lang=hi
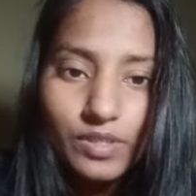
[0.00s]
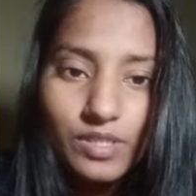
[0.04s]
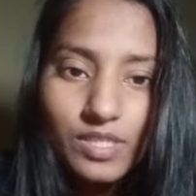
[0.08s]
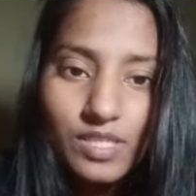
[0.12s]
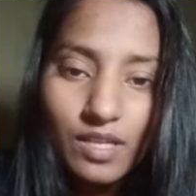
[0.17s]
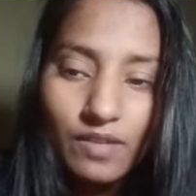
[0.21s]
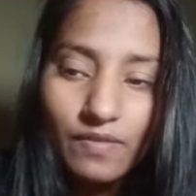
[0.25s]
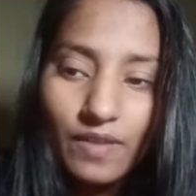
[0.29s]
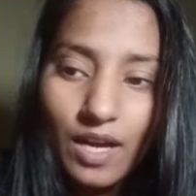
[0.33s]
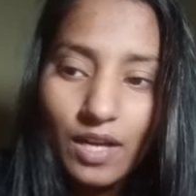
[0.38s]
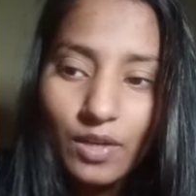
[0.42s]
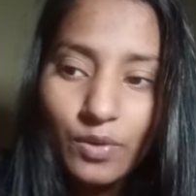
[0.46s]

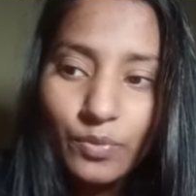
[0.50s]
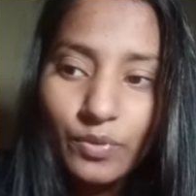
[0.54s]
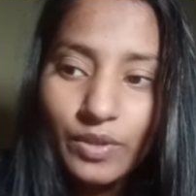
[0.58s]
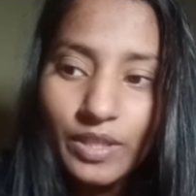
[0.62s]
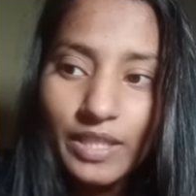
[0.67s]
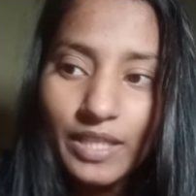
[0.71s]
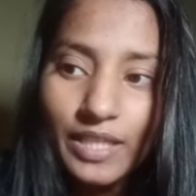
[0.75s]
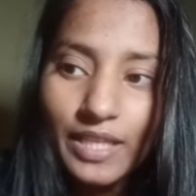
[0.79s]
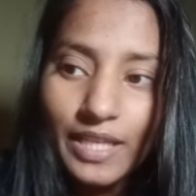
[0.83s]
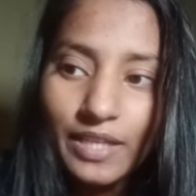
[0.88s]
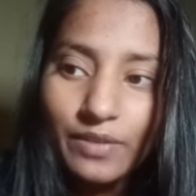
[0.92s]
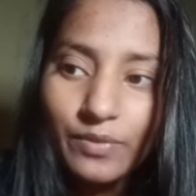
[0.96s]
सवाल
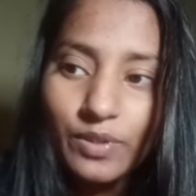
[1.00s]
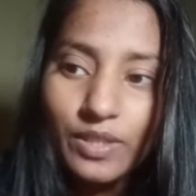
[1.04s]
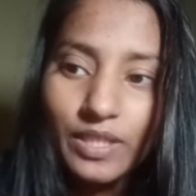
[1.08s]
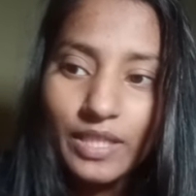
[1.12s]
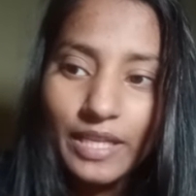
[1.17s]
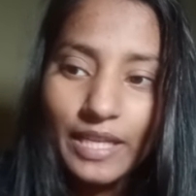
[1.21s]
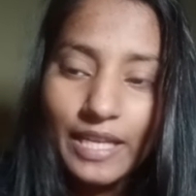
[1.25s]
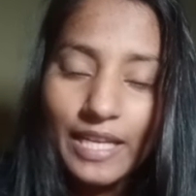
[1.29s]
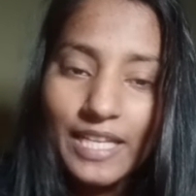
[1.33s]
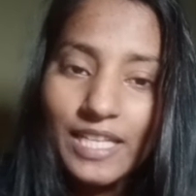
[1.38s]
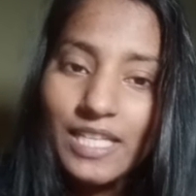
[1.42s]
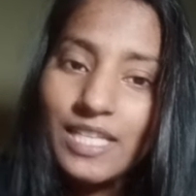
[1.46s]
उन्हीं उनके
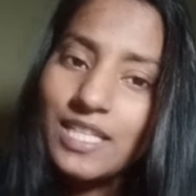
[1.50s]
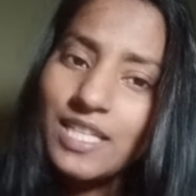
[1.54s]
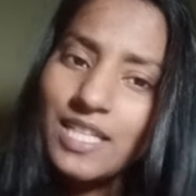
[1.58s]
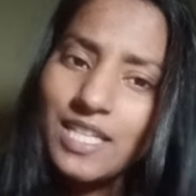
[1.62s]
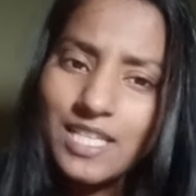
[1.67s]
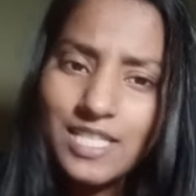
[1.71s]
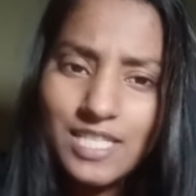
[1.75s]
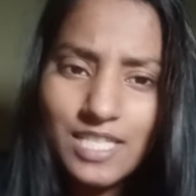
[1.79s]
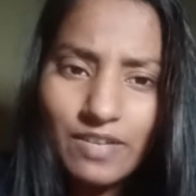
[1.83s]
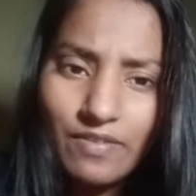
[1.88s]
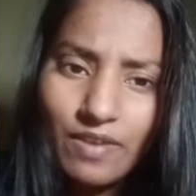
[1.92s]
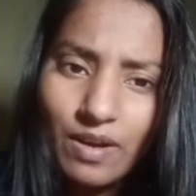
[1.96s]

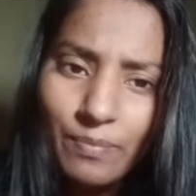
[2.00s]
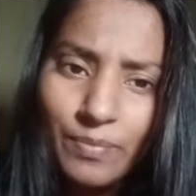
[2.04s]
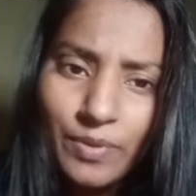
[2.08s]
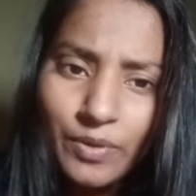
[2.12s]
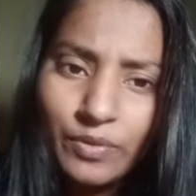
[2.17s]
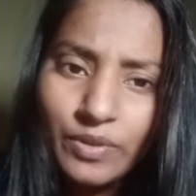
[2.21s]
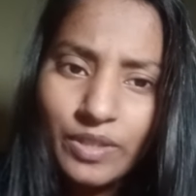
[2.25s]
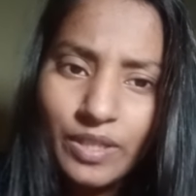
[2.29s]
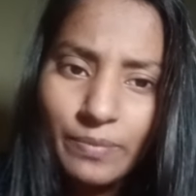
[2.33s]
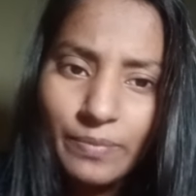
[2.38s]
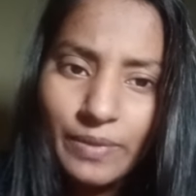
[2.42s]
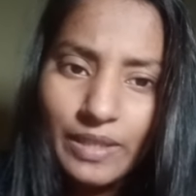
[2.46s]
जवाब भी
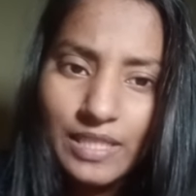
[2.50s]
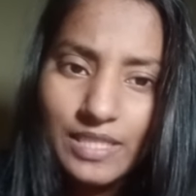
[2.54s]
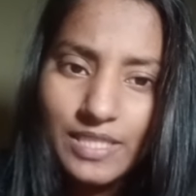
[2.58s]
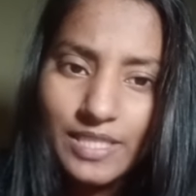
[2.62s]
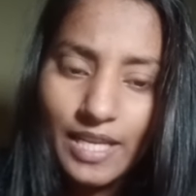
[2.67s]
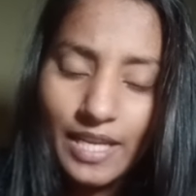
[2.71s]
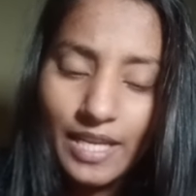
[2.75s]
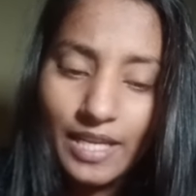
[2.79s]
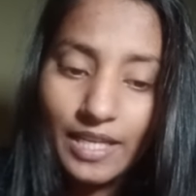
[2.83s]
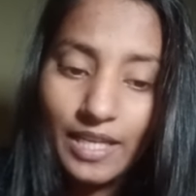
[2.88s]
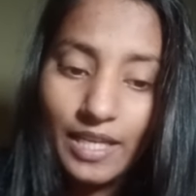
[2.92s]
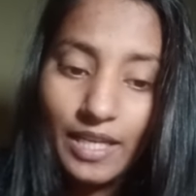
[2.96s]
उन्हें मिल
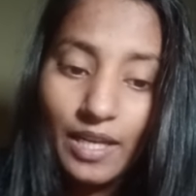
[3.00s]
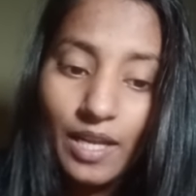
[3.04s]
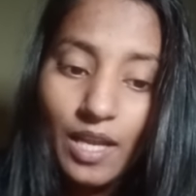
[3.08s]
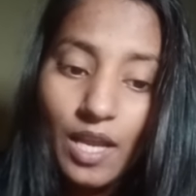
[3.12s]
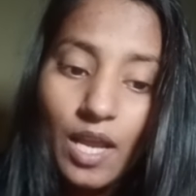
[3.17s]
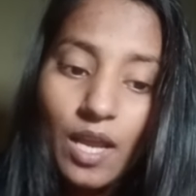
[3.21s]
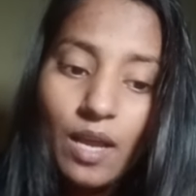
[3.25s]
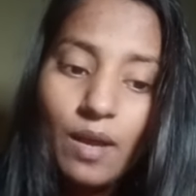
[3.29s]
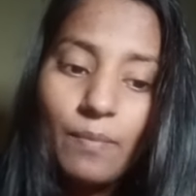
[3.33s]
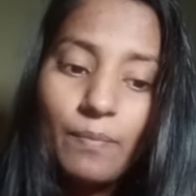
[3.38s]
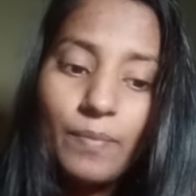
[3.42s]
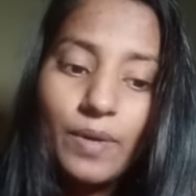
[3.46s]
जाएंगे
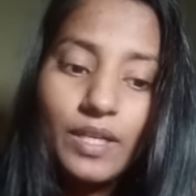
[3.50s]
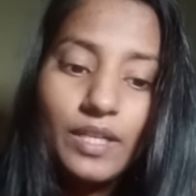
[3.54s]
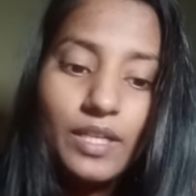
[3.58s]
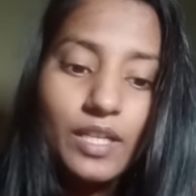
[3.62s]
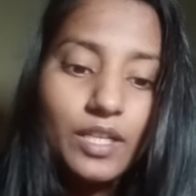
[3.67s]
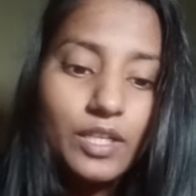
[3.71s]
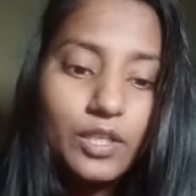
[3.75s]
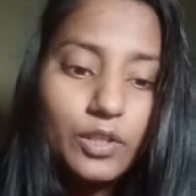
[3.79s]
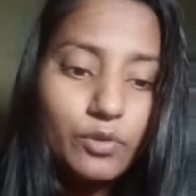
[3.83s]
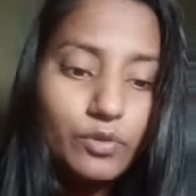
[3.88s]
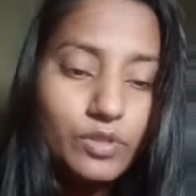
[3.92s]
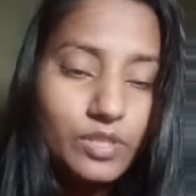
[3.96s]
बट
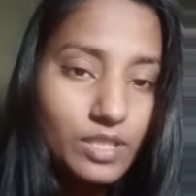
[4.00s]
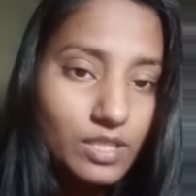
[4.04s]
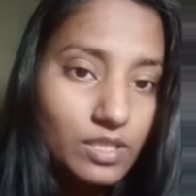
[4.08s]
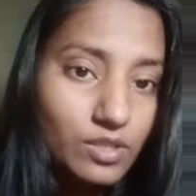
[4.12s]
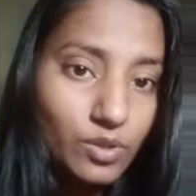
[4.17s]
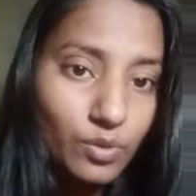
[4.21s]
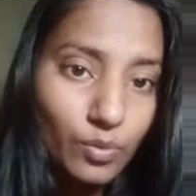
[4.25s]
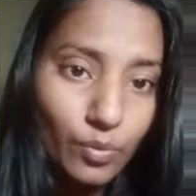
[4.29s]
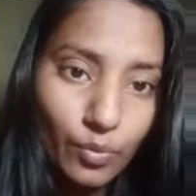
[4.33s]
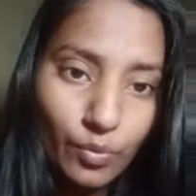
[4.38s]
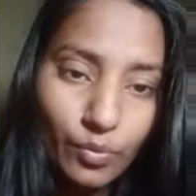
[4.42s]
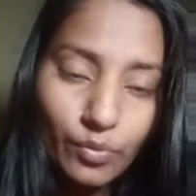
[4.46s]
यू जस्ट
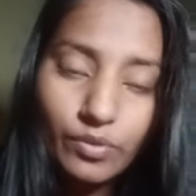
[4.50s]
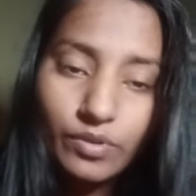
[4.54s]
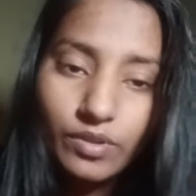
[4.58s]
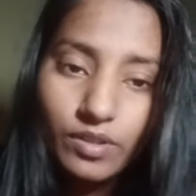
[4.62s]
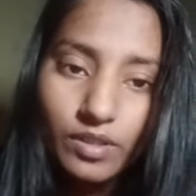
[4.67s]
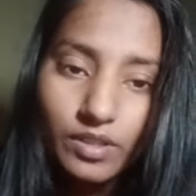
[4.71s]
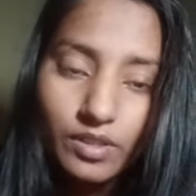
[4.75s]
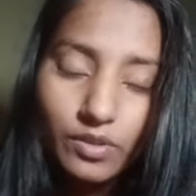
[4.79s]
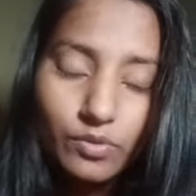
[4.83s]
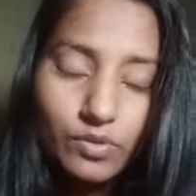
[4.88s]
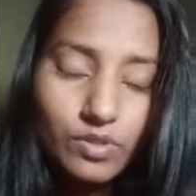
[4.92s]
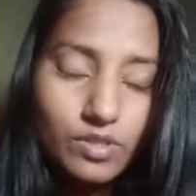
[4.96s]
गो
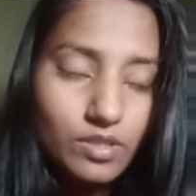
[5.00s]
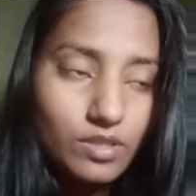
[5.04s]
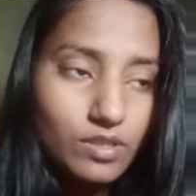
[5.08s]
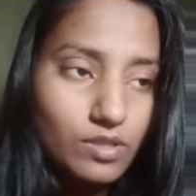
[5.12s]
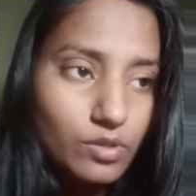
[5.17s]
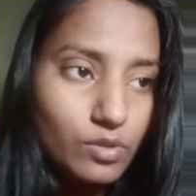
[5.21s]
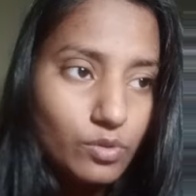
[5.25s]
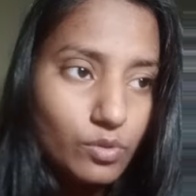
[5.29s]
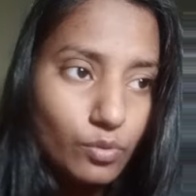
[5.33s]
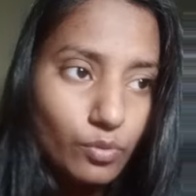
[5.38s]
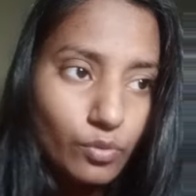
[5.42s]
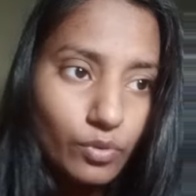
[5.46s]
यू जस्ट
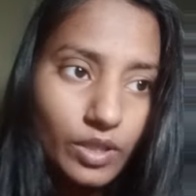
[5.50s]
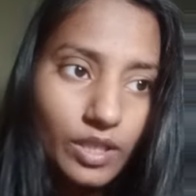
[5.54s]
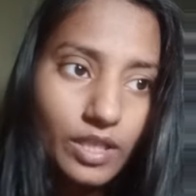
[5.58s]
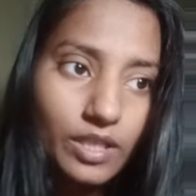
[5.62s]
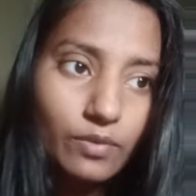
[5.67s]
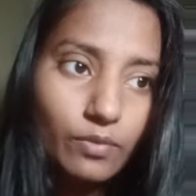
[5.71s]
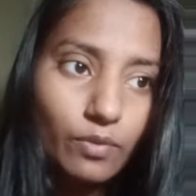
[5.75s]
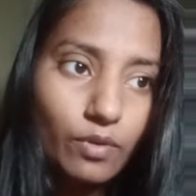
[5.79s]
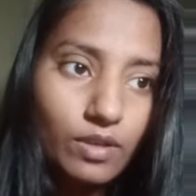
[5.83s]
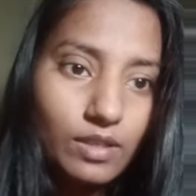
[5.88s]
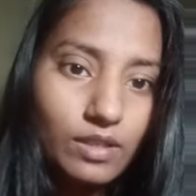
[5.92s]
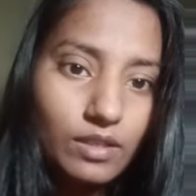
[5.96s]
डोंट
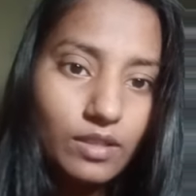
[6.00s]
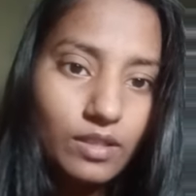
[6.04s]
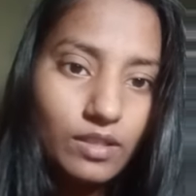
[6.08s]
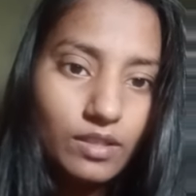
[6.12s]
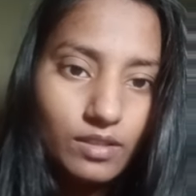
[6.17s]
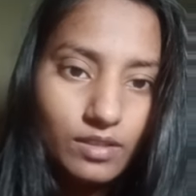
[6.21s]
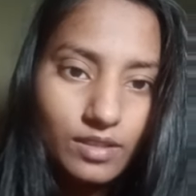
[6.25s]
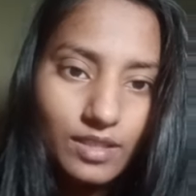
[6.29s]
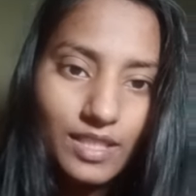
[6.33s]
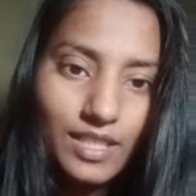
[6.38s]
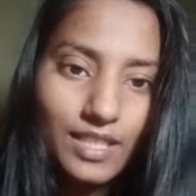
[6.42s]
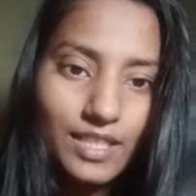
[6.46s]
इन्वॉल्व
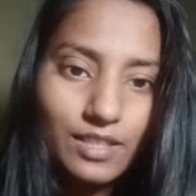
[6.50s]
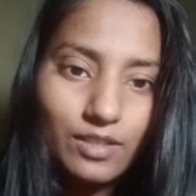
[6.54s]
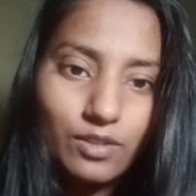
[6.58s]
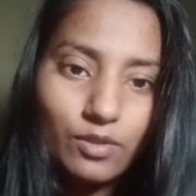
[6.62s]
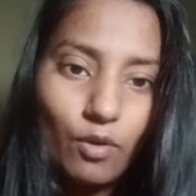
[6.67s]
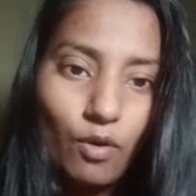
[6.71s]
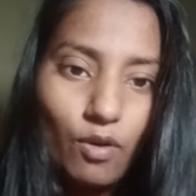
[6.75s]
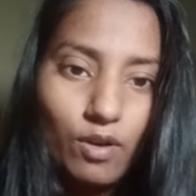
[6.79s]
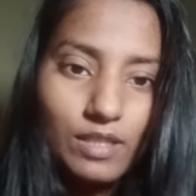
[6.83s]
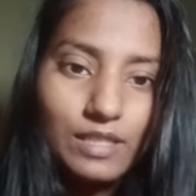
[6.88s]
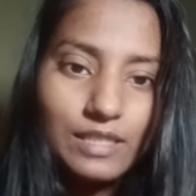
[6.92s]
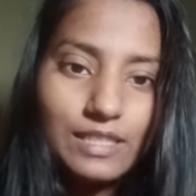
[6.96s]
इन
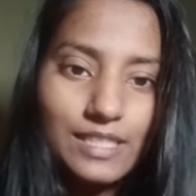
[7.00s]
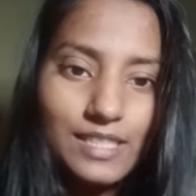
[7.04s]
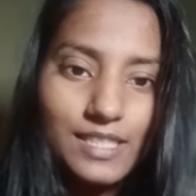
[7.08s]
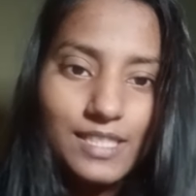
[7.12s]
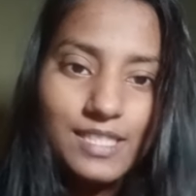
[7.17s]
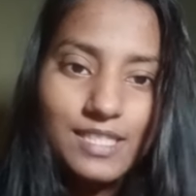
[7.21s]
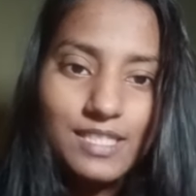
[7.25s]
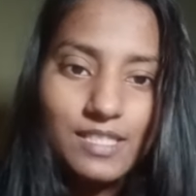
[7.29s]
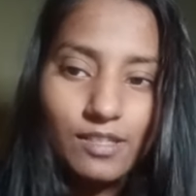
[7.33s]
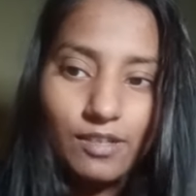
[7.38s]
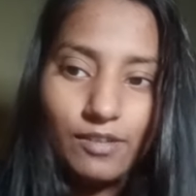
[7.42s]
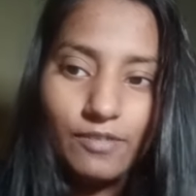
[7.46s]
ऑल दिस
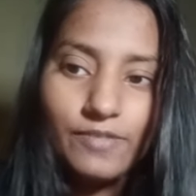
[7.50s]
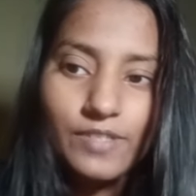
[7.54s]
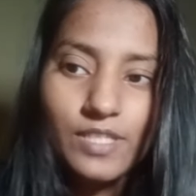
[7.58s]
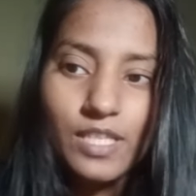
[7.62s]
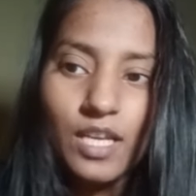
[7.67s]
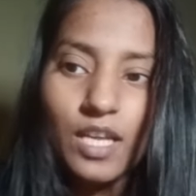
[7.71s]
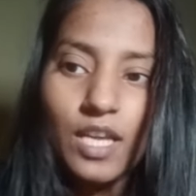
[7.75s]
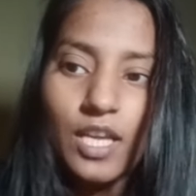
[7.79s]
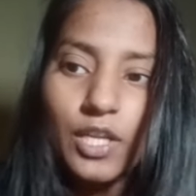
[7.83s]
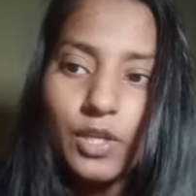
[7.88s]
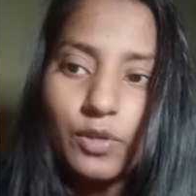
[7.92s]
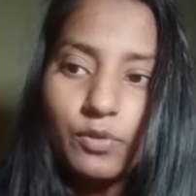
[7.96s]
स्टफ्स
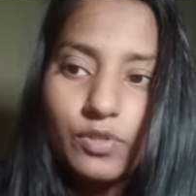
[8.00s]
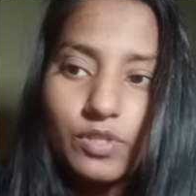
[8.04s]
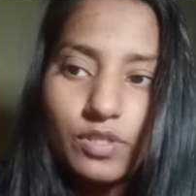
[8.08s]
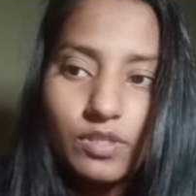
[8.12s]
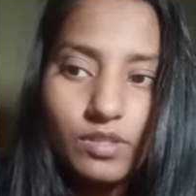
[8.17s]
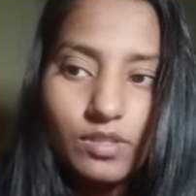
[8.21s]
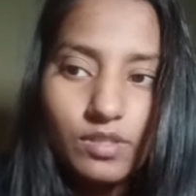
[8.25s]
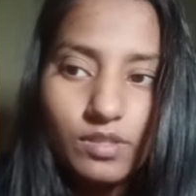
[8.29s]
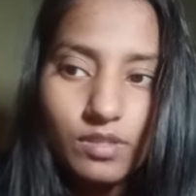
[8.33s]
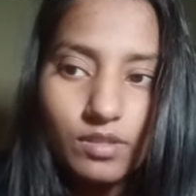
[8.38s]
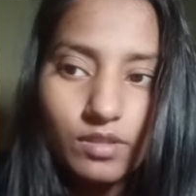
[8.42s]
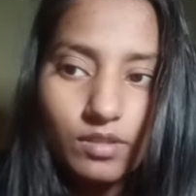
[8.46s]
यू
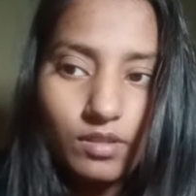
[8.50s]
जस्ट